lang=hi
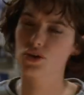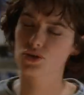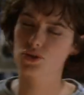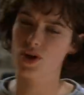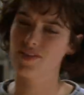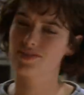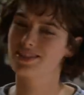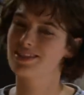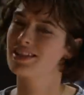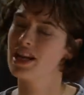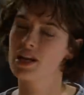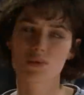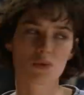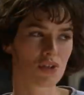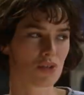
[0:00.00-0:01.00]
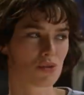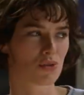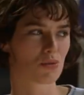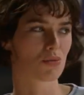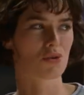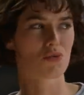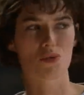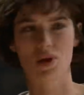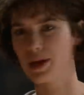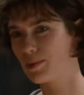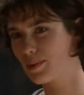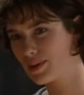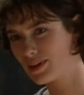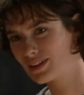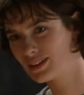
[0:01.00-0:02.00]
अनकॉन्शियस हो गई थी तभी
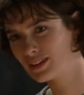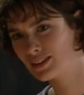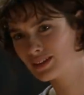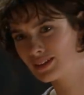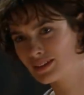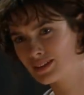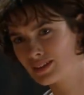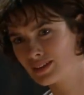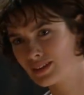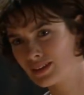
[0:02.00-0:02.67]
बाओ ने उसका फायदा